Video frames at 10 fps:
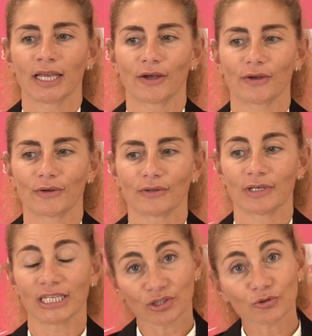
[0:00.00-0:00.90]
Euh,
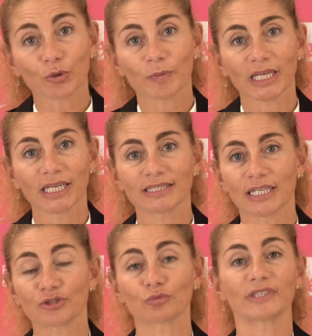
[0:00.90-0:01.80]
les entreprises,
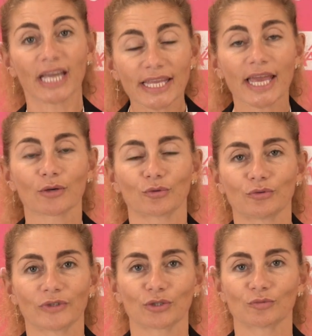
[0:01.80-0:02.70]
elles sont derrière le
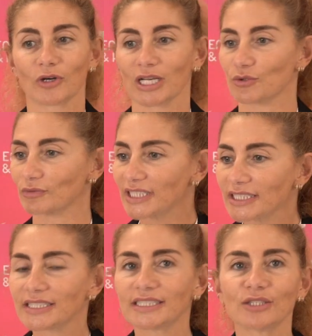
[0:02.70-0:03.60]
gouvernement. Elles ont
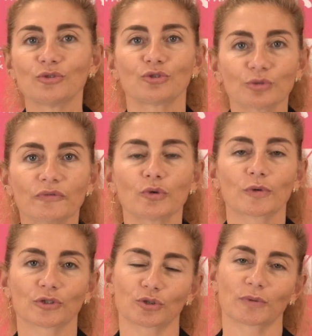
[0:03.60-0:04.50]
décidé de suivre le
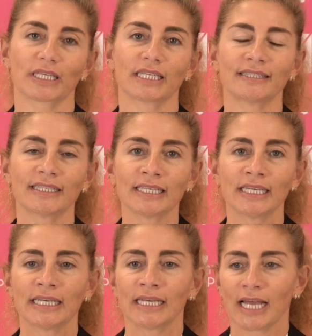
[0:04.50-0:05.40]
plan de sobriété
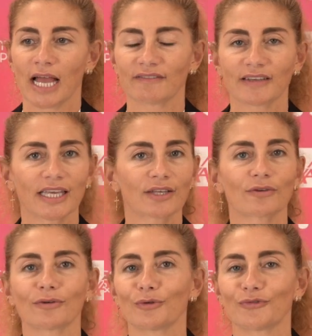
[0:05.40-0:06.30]

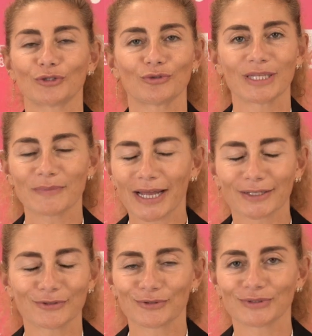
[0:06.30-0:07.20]
avec euh, le fait de,
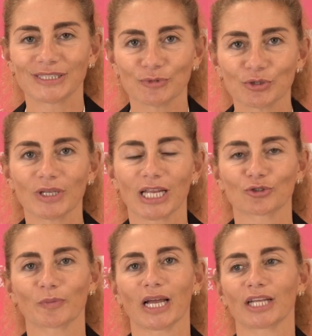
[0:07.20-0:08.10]
diminuer la
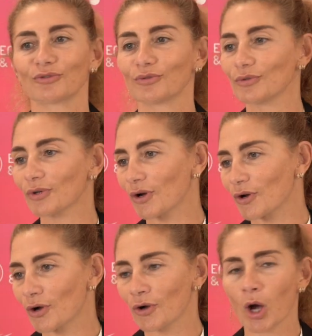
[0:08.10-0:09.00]
température,
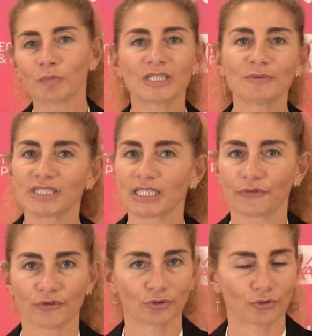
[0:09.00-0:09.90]
euh, optimiser
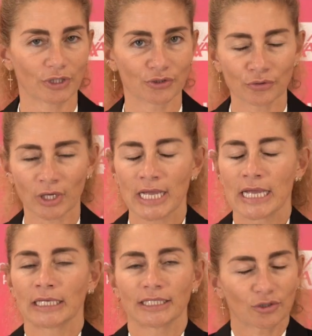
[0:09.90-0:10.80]
les flottes de voitures.
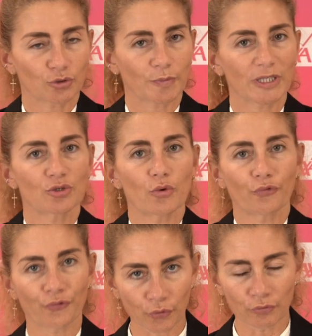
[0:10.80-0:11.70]
Les entreprises le
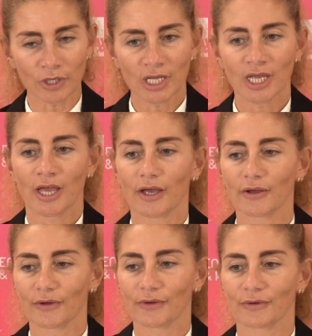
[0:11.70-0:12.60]
font,
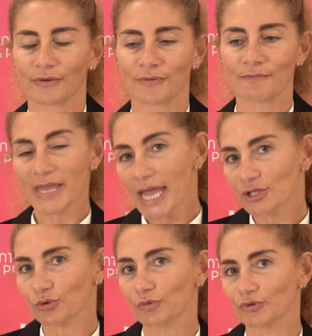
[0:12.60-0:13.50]
mais
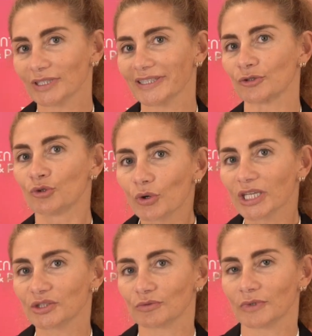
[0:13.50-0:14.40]
elles ont besoin d'un
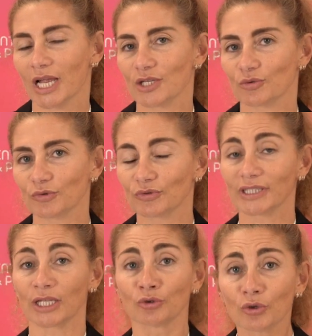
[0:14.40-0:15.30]
horizon. Elles ont
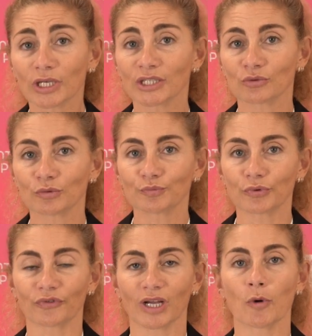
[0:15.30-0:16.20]
besoin d'un horizon
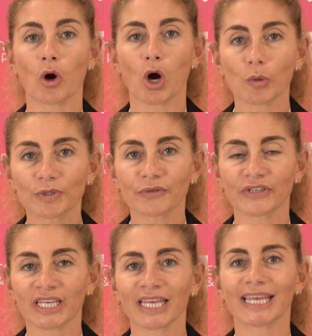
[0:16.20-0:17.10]
pour vraiment
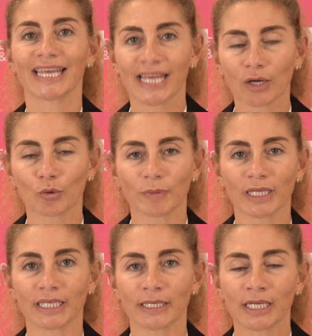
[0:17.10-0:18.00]
amplifier et
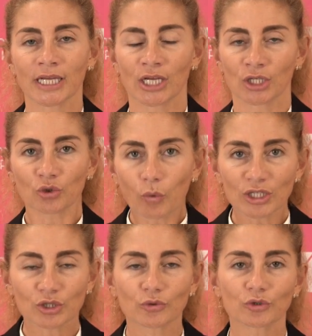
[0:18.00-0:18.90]
accompagner
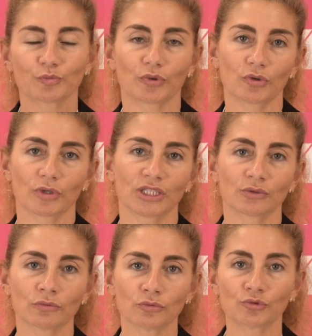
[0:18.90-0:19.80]
trois choses pour
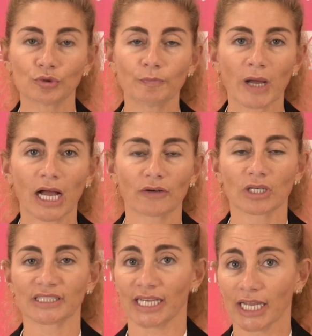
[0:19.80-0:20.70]
l'horizon. D'une part,
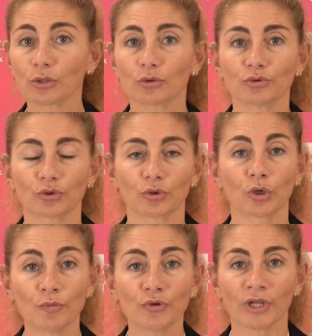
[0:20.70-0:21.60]
avoir des règles de jeu
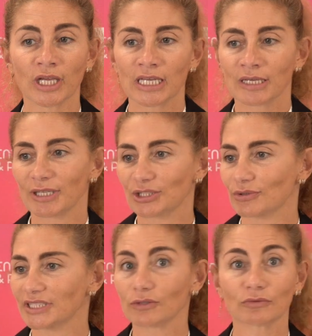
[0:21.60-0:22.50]
communes, parce
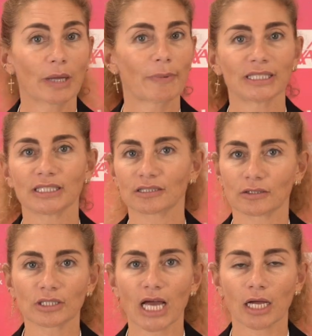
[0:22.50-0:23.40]
que si on n'a pas des
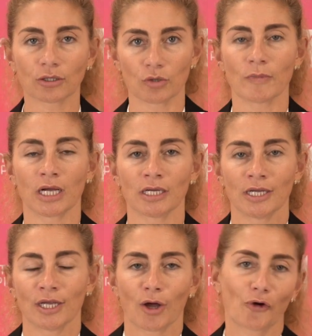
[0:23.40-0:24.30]
standards communs,
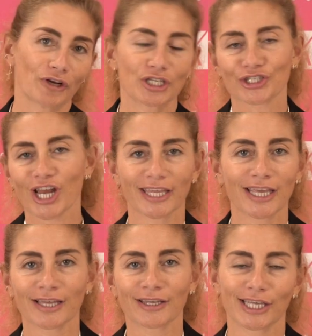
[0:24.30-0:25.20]
en fait,
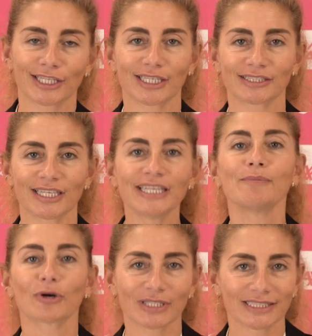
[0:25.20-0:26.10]
chacun est assez
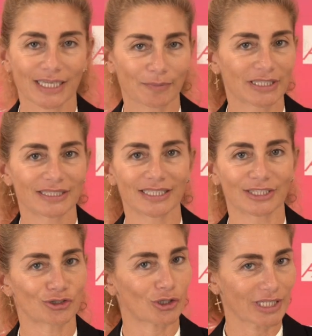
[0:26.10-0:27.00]
libre d'interpréter
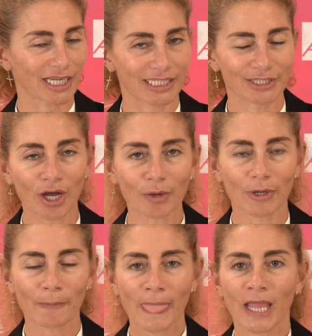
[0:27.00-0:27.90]
les standards et les normes.